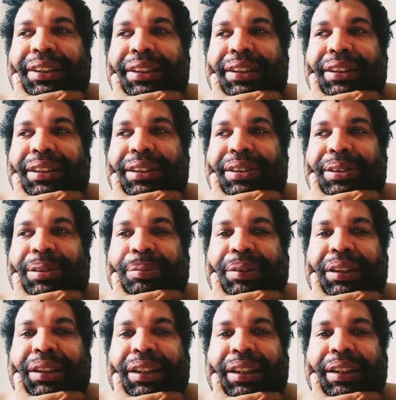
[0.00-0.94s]
Isso
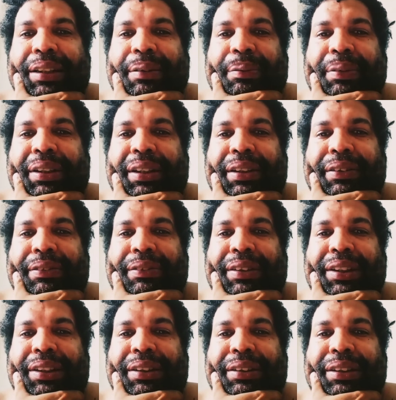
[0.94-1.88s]
me lembra
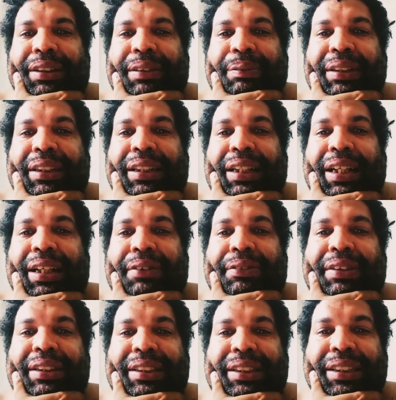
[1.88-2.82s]
uma, e me dá
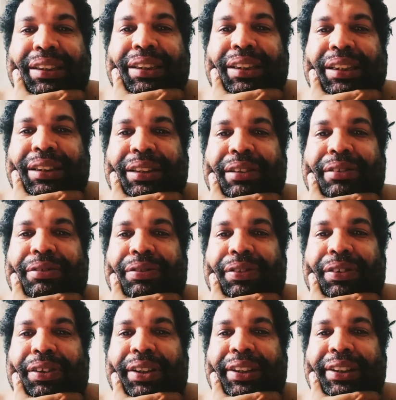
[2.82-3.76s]
uma sensação
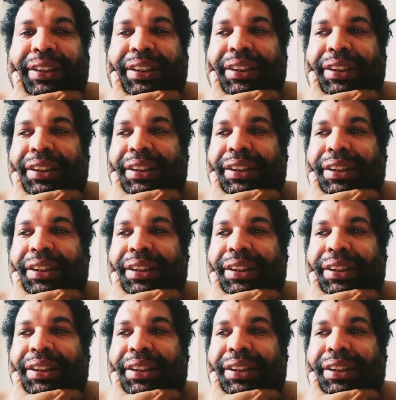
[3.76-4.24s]
forte